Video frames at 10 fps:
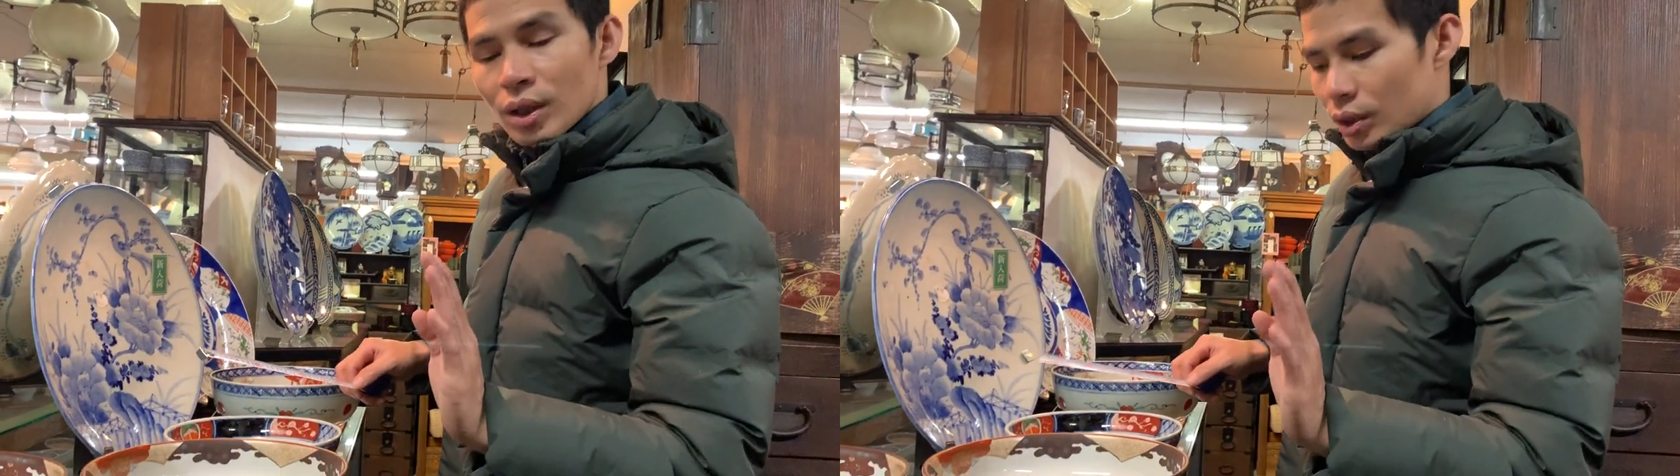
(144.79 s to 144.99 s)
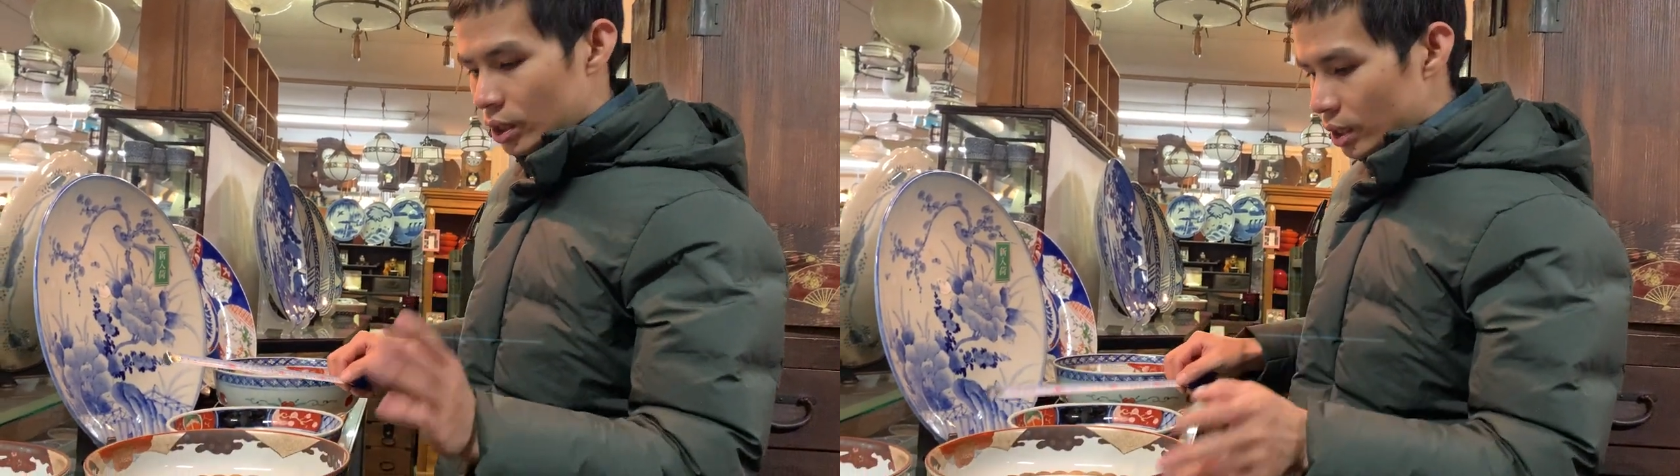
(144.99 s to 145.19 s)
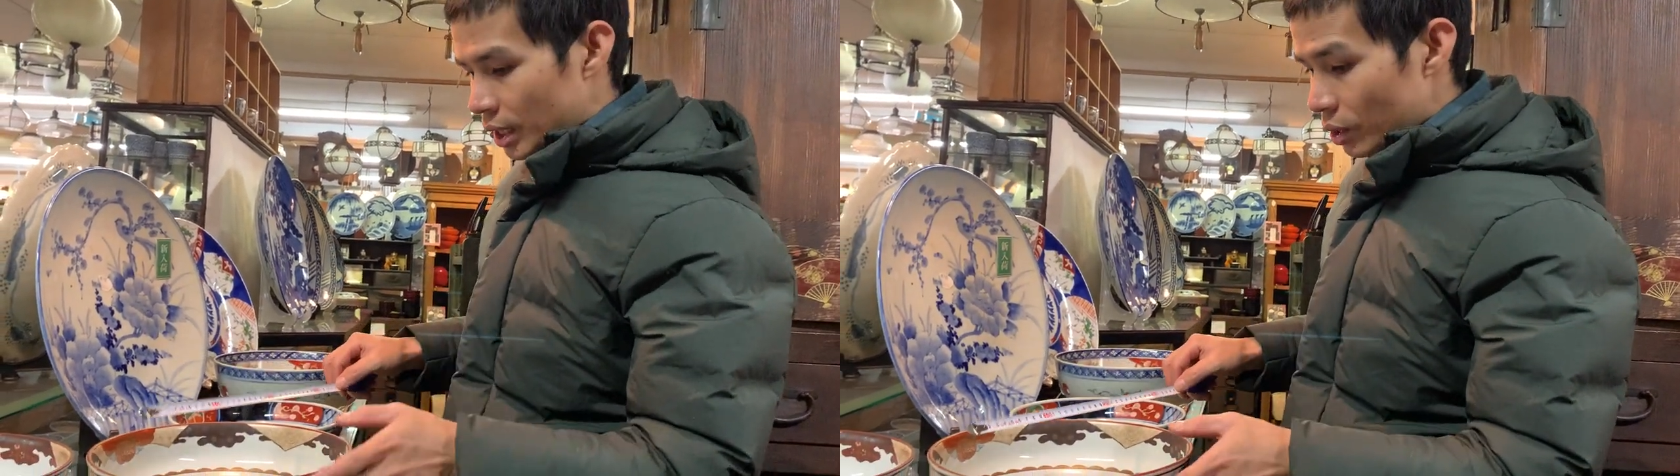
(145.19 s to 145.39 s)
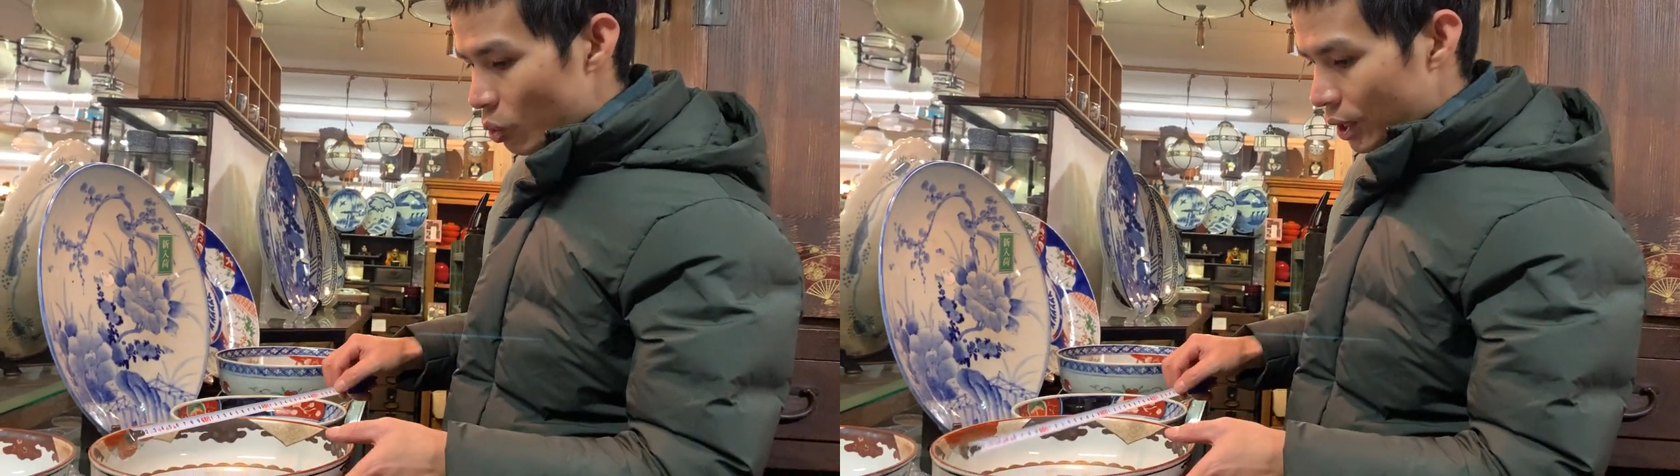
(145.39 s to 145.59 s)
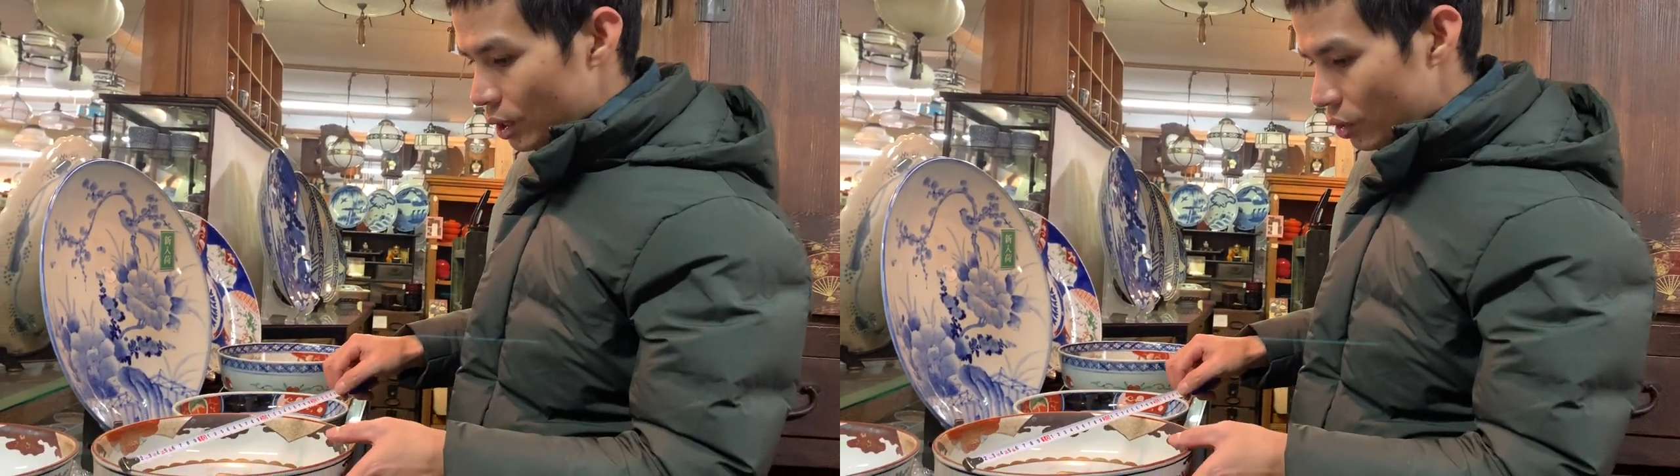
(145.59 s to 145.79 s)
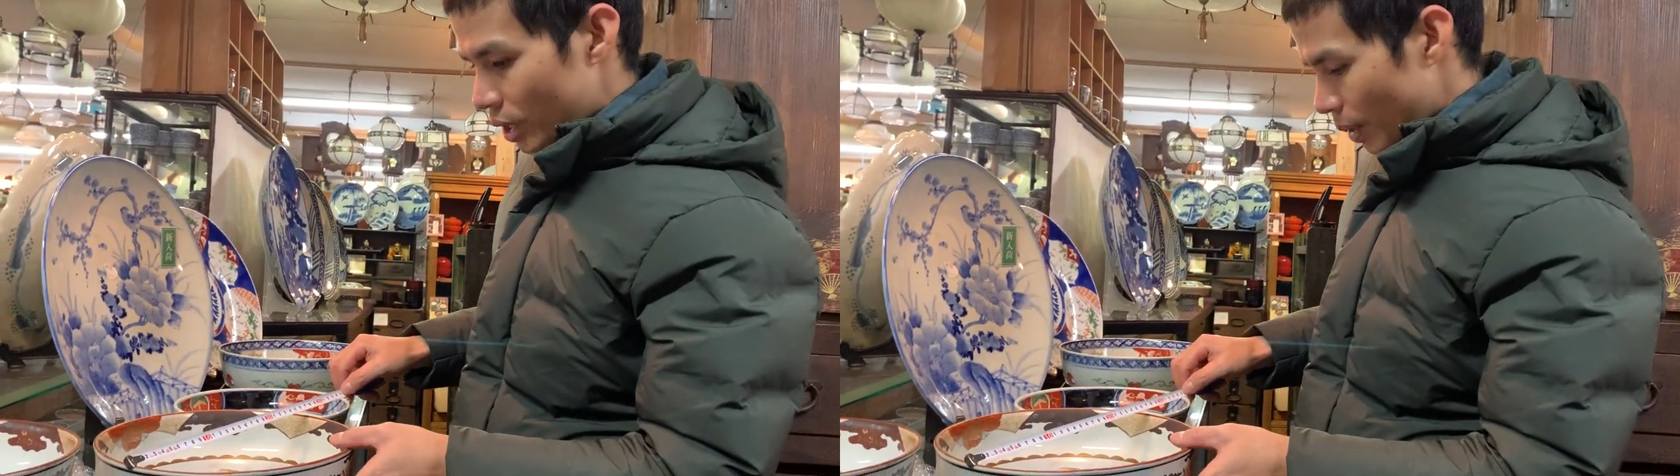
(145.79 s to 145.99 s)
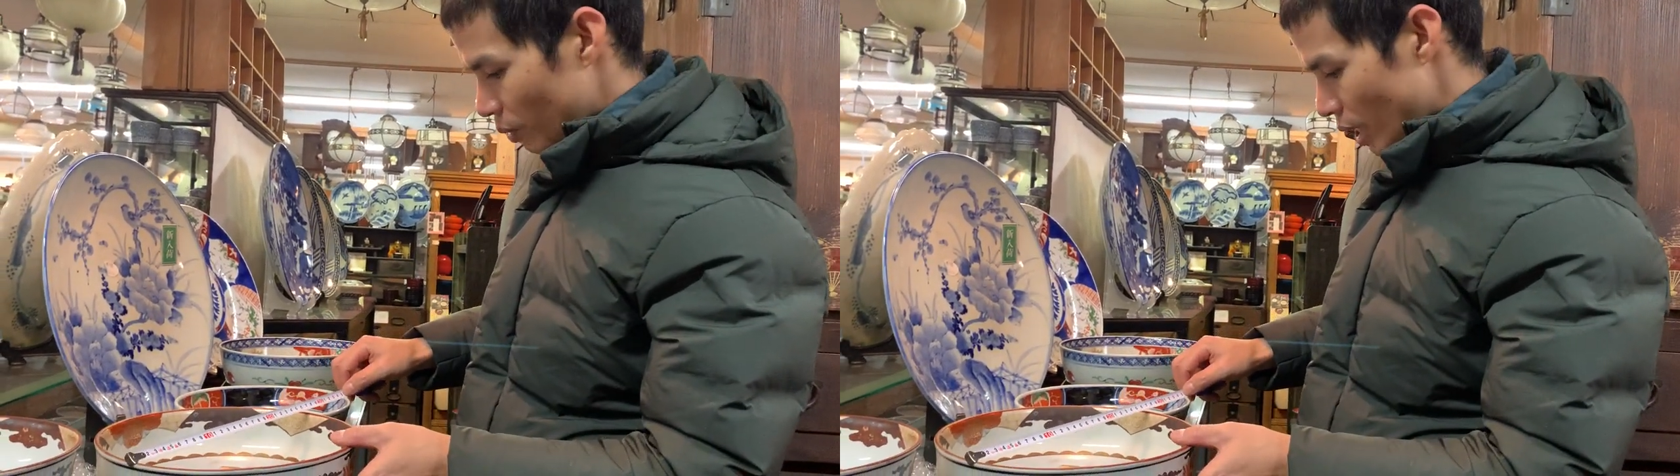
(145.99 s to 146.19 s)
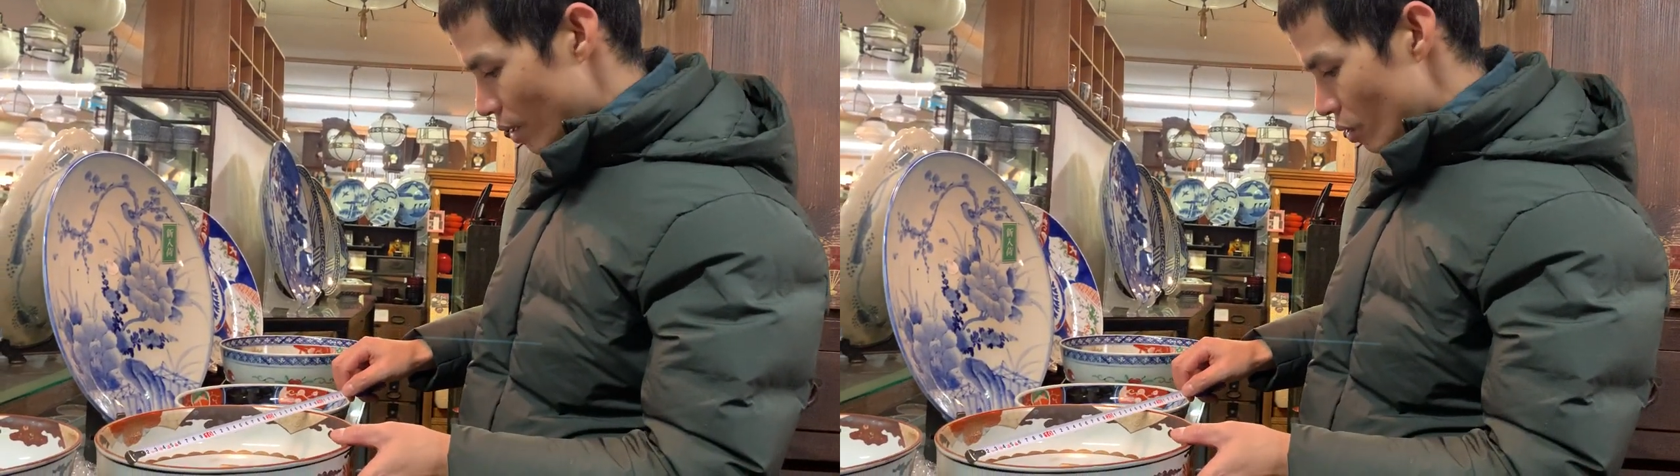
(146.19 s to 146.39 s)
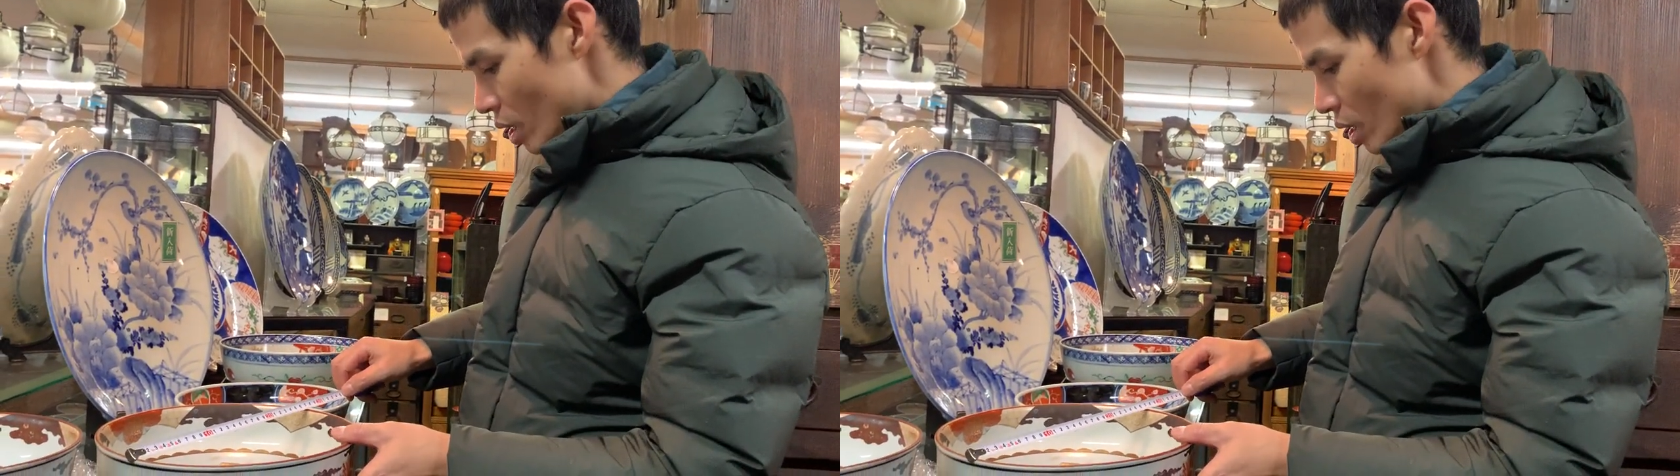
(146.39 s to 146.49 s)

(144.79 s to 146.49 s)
à, cái họa tiết nó đẹp như nào